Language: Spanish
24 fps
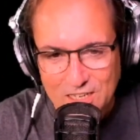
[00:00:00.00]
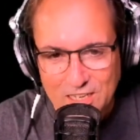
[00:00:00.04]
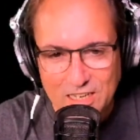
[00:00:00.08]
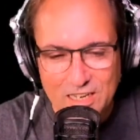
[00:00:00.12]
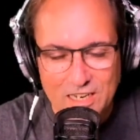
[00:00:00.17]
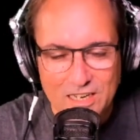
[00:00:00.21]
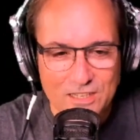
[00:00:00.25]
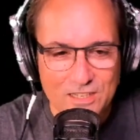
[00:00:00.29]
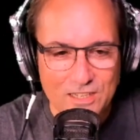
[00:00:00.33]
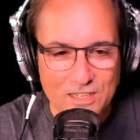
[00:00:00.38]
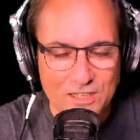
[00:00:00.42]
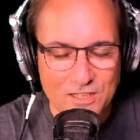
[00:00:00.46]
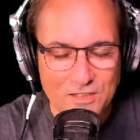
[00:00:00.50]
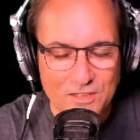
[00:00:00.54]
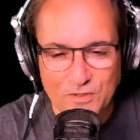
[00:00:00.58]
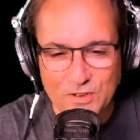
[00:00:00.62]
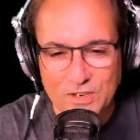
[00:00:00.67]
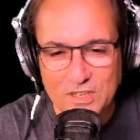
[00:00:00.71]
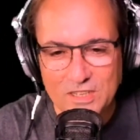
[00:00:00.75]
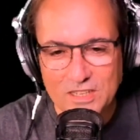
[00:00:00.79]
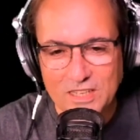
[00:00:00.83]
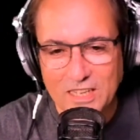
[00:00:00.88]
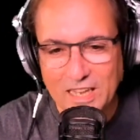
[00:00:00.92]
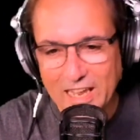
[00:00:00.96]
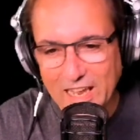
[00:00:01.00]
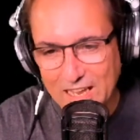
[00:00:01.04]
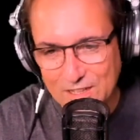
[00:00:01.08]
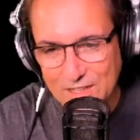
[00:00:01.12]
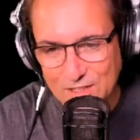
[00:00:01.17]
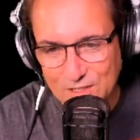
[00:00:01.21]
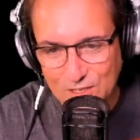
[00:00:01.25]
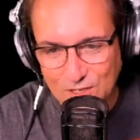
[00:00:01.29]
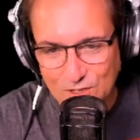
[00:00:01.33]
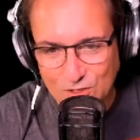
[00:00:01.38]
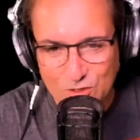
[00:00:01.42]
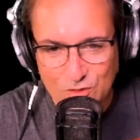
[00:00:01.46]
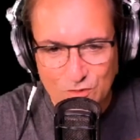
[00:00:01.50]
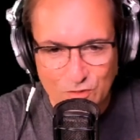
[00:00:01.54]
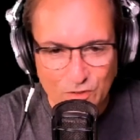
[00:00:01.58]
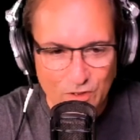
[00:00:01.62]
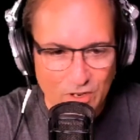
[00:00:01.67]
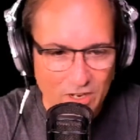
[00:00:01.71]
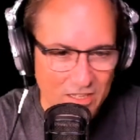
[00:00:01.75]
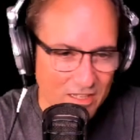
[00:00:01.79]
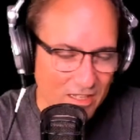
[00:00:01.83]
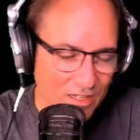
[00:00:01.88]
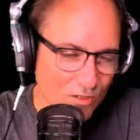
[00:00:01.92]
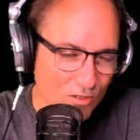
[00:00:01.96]
Eran diferentes gente, o
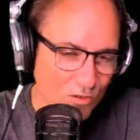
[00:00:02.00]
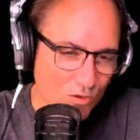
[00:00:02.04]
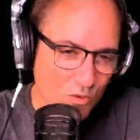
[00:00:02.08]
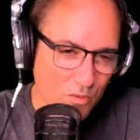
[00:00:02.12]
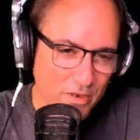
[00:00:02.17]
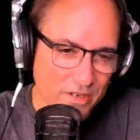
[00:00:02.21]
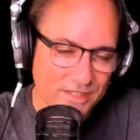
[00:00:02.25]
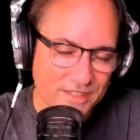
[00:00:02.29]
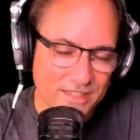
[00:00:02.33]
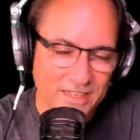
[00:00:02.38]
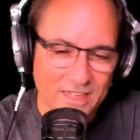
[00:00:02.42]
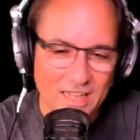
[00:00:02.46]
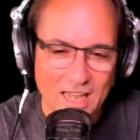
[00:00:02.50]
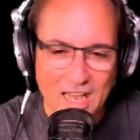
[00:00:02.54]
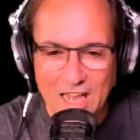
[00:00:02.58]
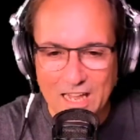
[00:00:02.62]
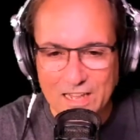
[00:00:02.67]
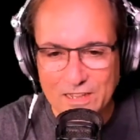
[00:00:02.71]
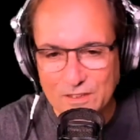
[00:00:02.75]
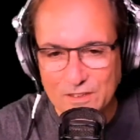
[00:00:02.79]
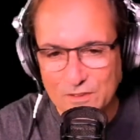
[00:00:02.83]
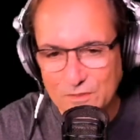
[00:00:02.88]
diferentes de universidad,